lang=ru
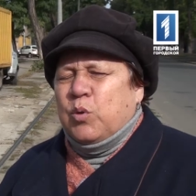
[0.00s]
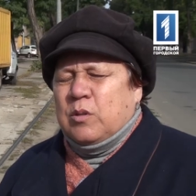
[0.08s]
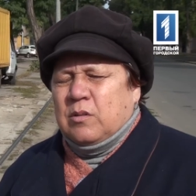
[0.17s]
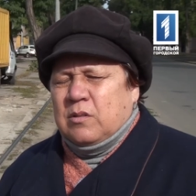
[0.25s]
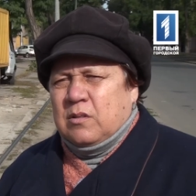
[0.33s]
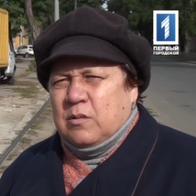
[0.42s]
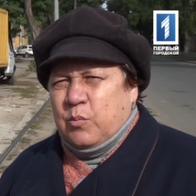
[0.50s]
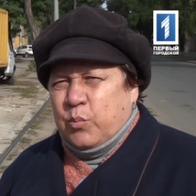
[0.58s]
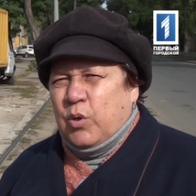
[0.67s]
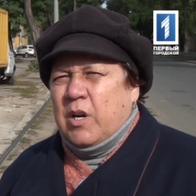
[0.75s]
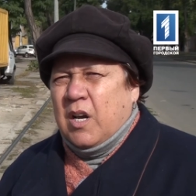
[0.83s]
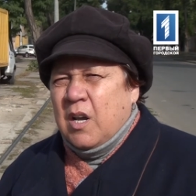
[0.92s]
и с
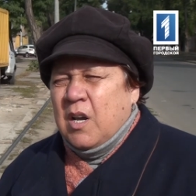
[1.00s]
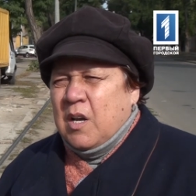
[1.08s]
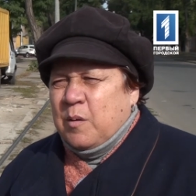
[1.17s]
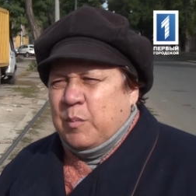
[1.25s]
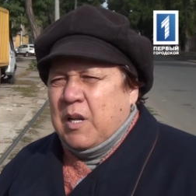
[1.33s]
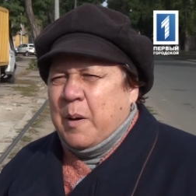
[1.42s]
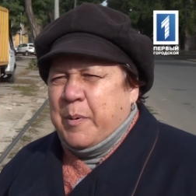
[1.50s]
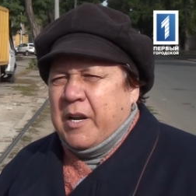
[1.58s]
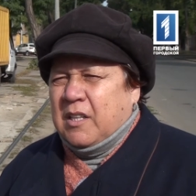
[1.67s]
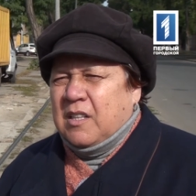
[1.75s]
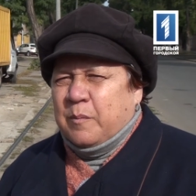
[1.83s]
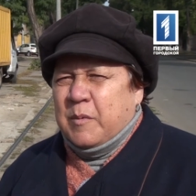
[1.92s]
одесситами. Татьяна
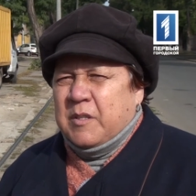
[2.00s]
ездит на